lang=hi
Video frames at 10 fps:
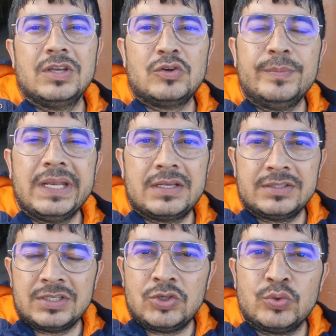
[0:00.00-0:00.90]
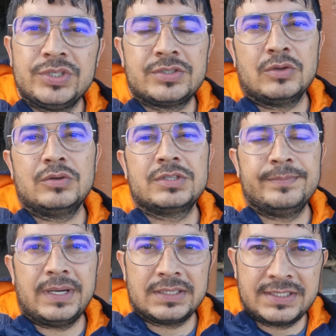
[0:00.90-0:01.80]
देखो मैंने कितने टूरिस्ट लोगों से
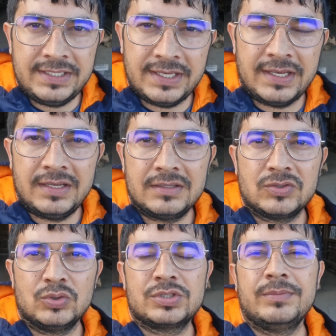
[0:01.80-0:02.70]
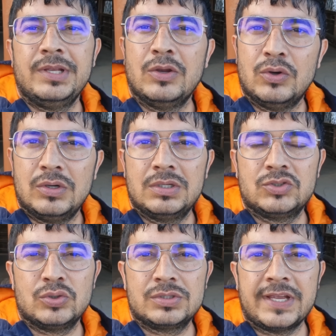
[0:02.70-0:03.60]
बात की है तो सभी लोग
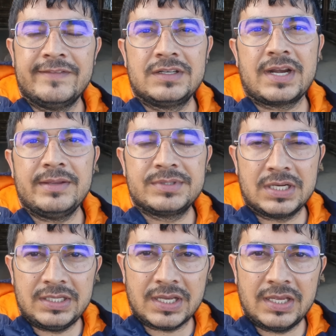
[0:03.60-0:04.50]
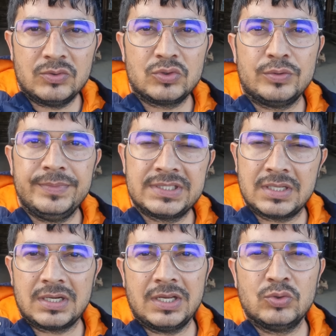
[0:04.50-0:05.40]
जो सेवन ट्राइब्स नहीं आए उनको मिस
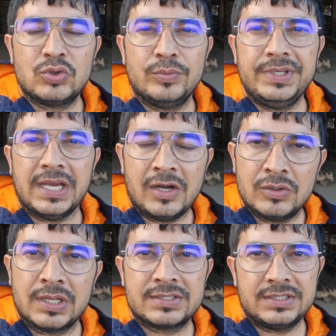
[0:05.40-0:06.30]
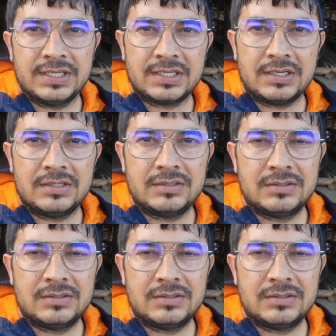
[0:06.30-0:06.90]
कर रहे उनको भी यहाँ होना चाहिए था